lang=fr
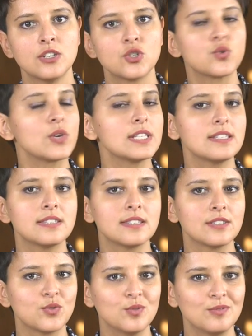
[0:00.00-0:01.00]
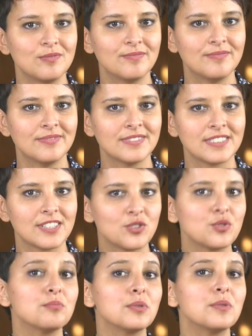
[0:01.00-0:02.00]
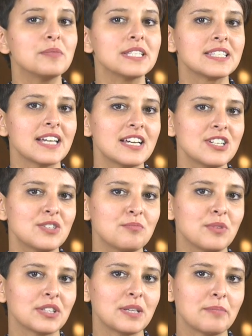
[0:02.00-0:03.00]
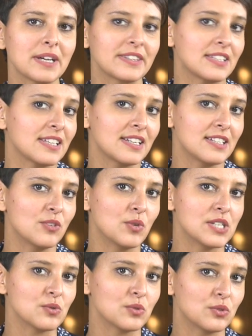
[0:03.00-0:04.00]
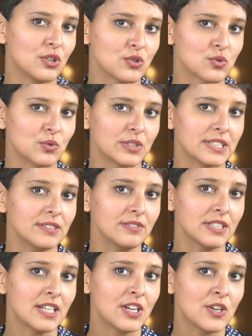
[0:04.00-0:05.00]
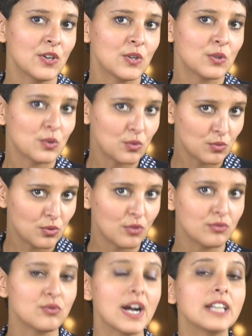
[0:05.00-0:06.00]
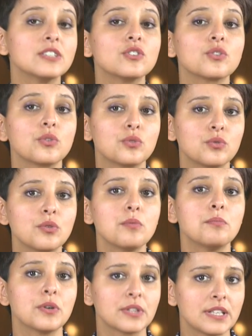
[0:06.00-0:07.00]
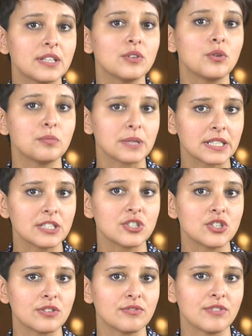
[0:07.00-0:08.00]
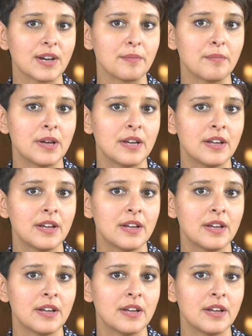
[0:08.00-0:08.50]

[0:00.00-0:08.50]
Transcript: Choisissez tout. C'est ce beau message porté par Nathalie Loiseau dans son livre que nous devons à notre tour porter auprès des jeunes femmes.